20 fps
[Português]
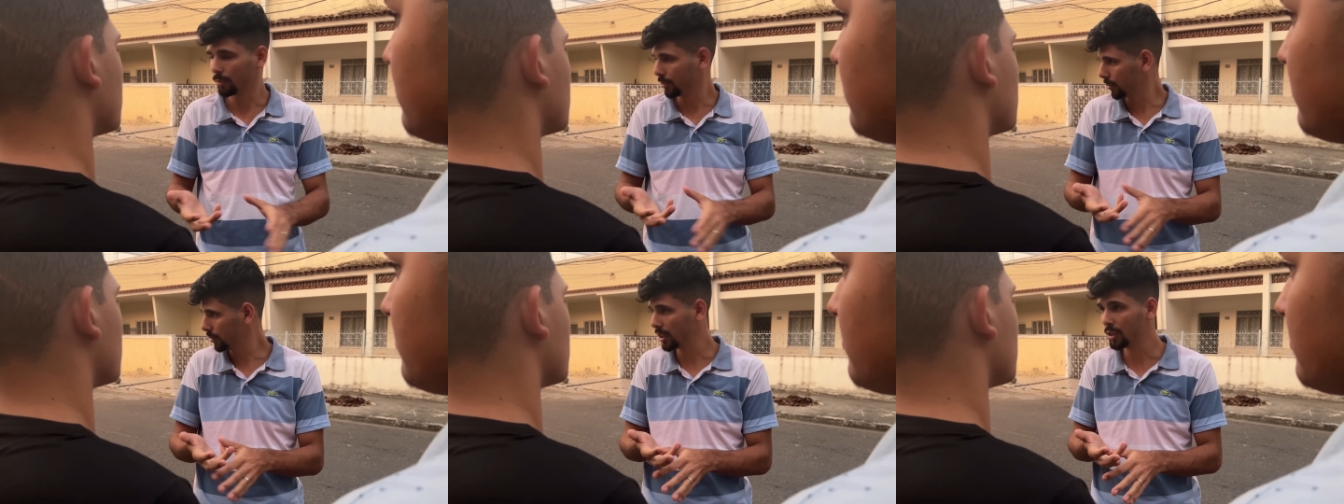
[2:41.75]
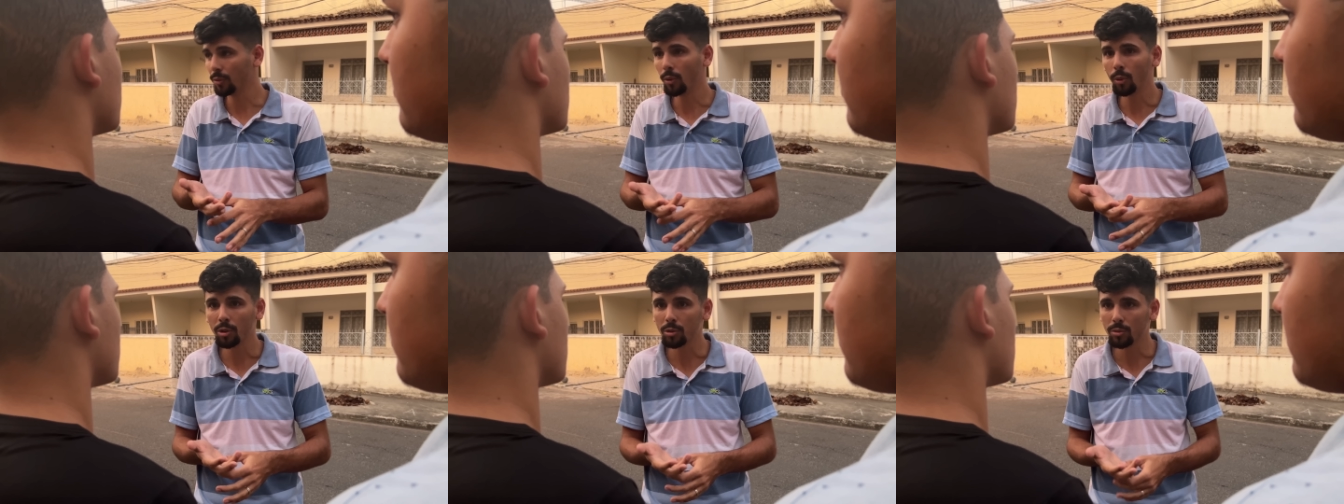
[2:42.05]
Vocês
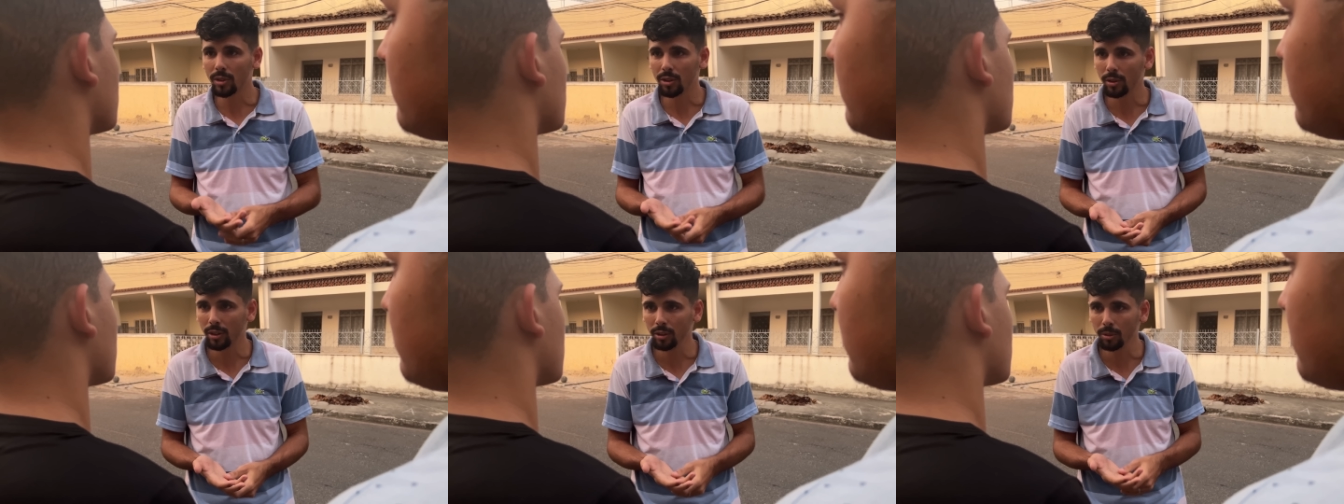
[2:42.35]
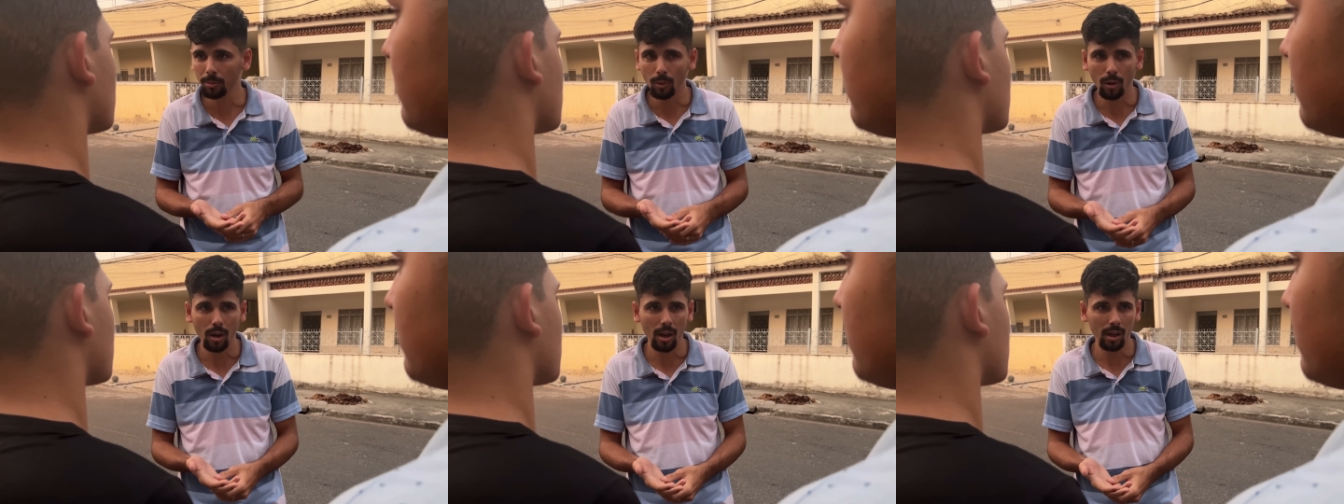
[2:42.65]
vão continuar jogando
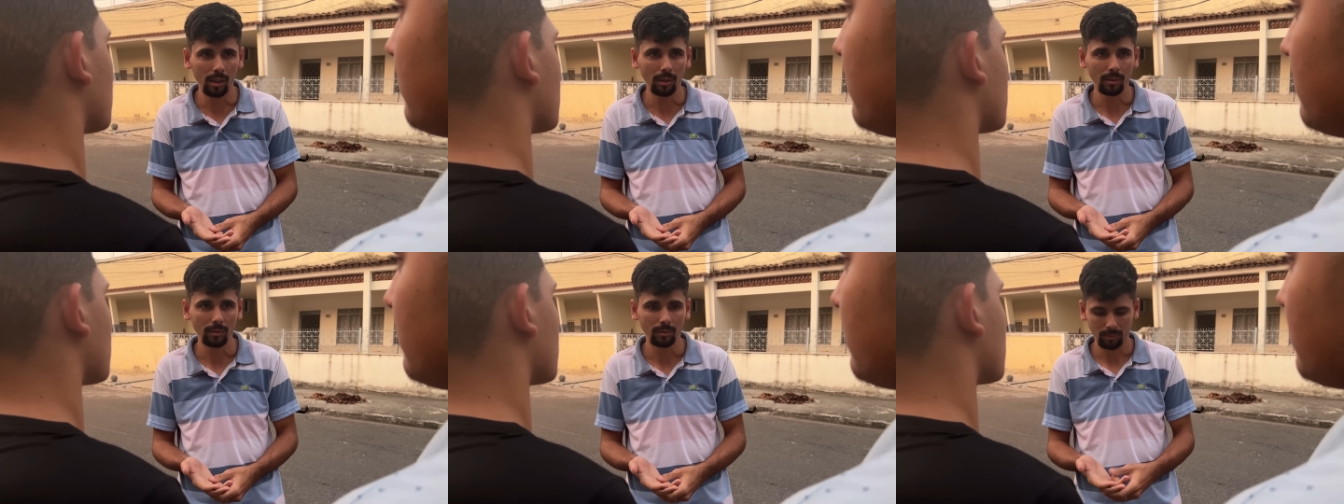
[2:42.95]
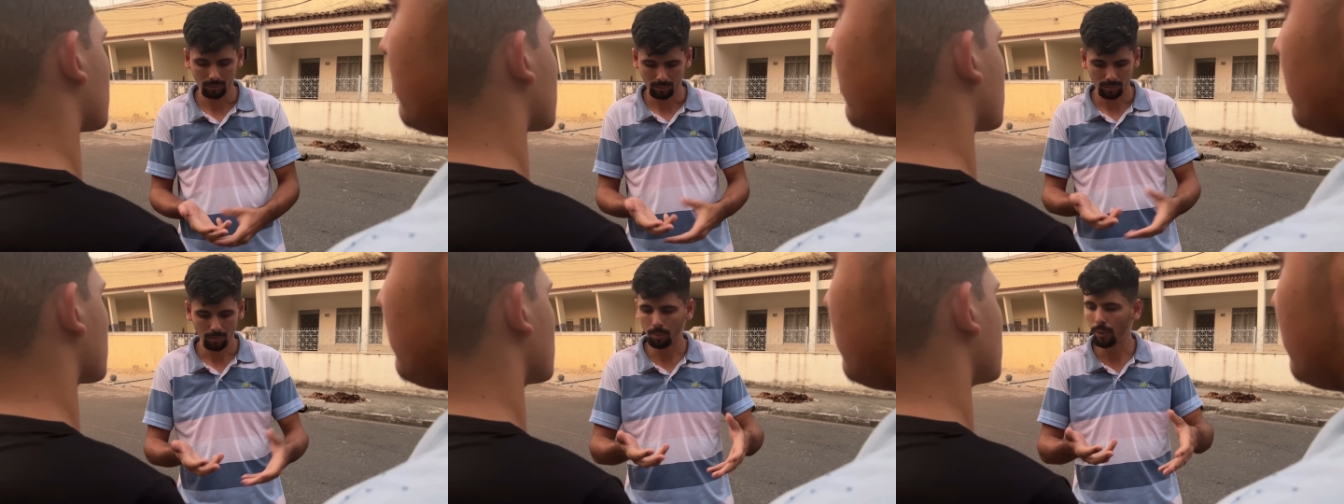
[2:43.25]
bola,
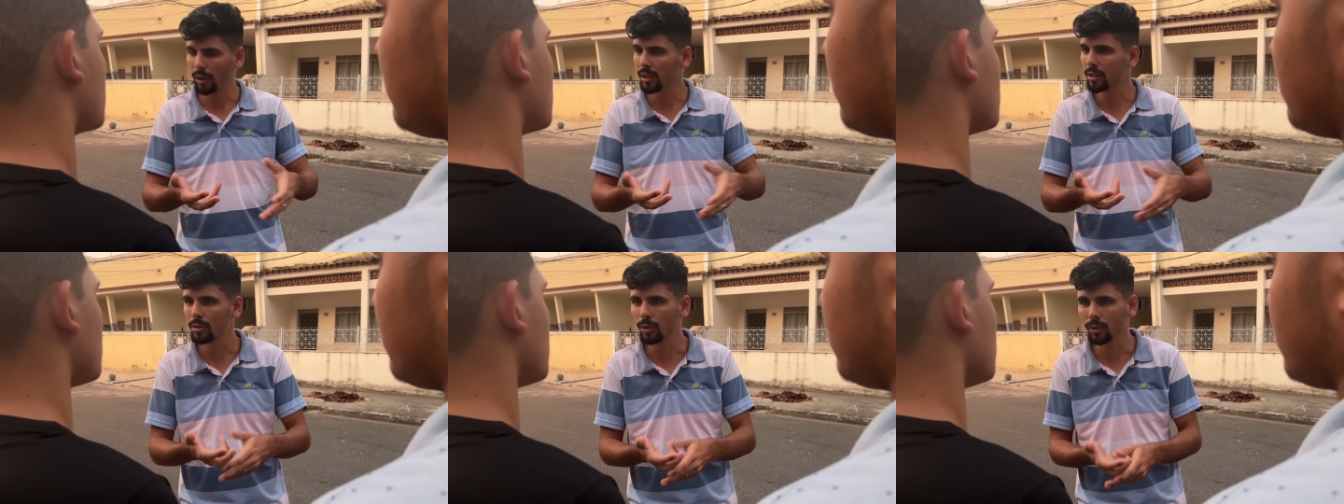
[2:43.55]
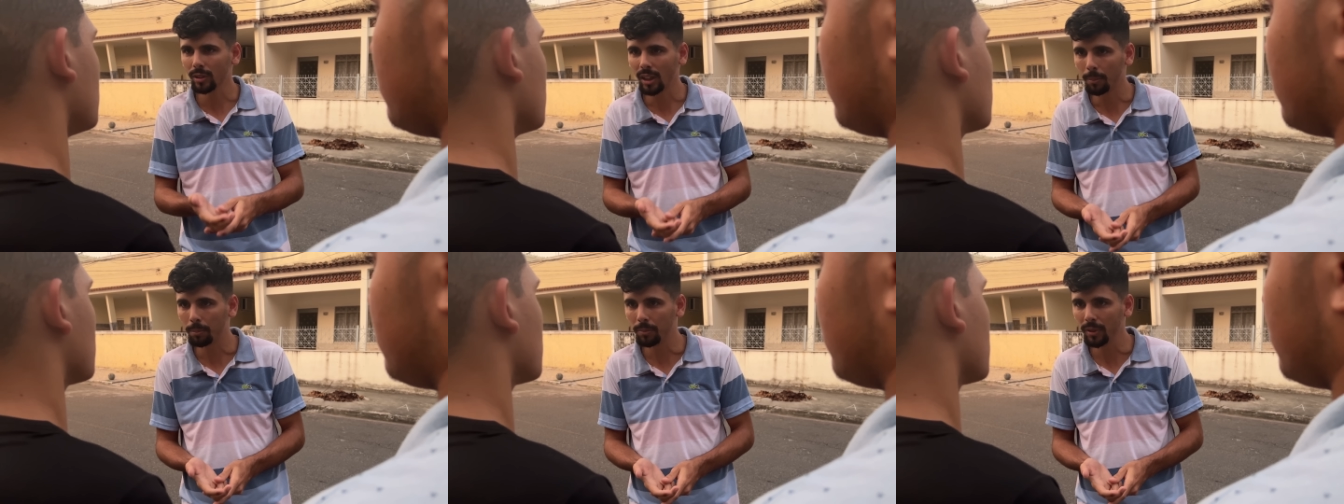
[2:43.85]
pode
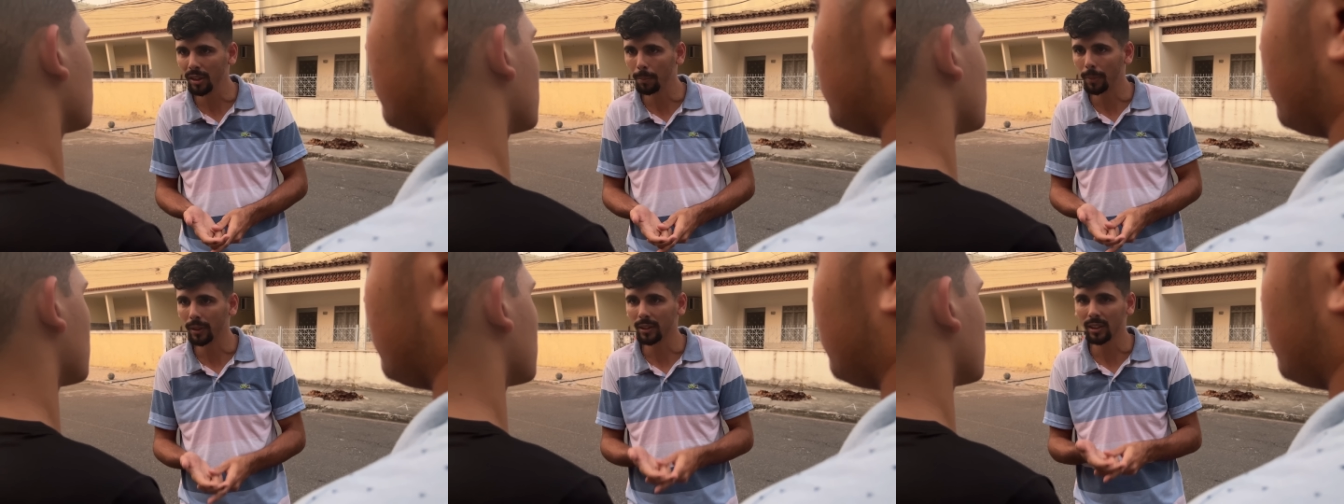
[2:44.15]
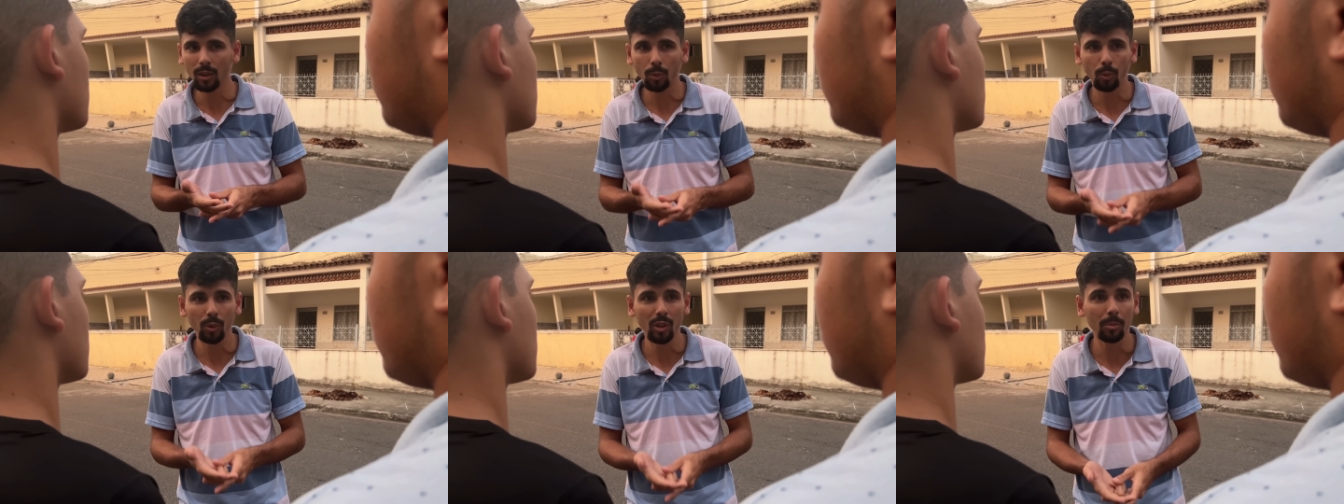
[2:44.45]
soltar pipa,
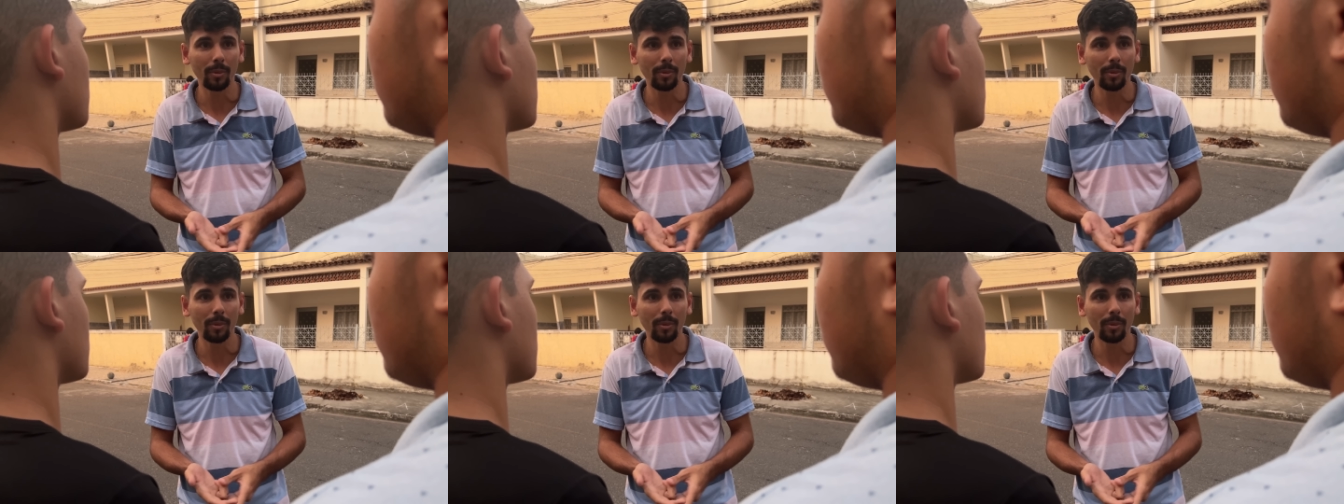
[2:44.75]
tranquilo,